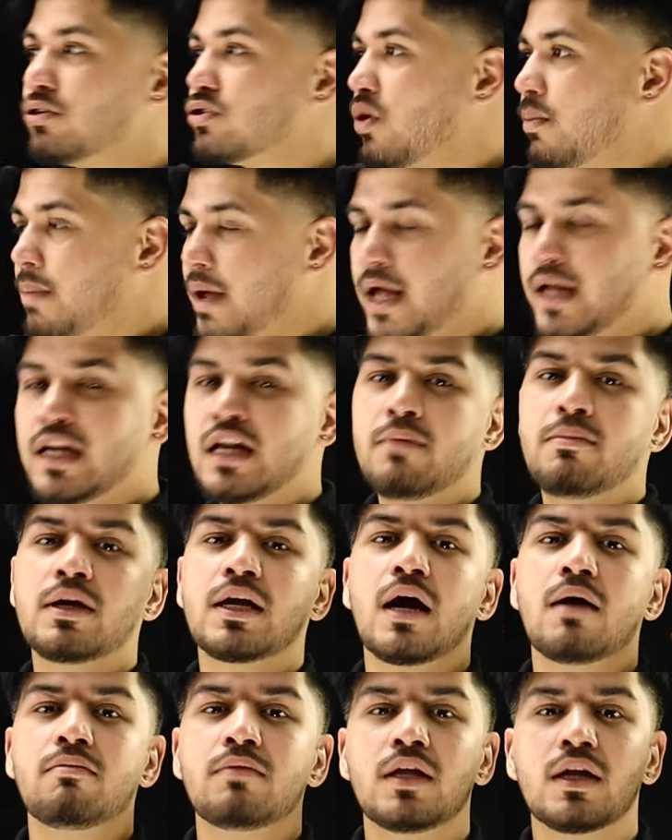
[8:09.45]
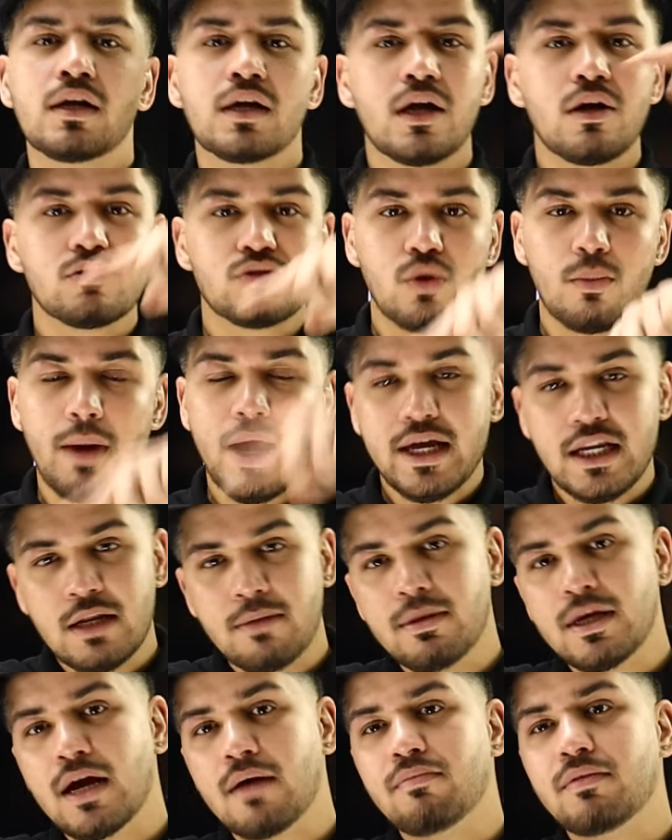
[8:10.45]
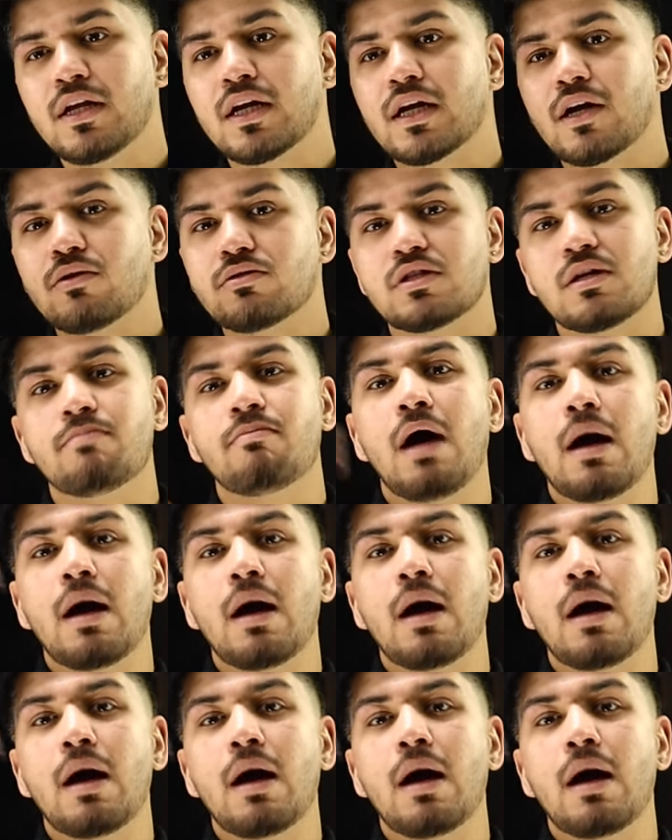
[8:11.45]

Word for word: है उसको बहन ने भी काम दे रखा है उसको भाई ने भी काम दे रखा है उसने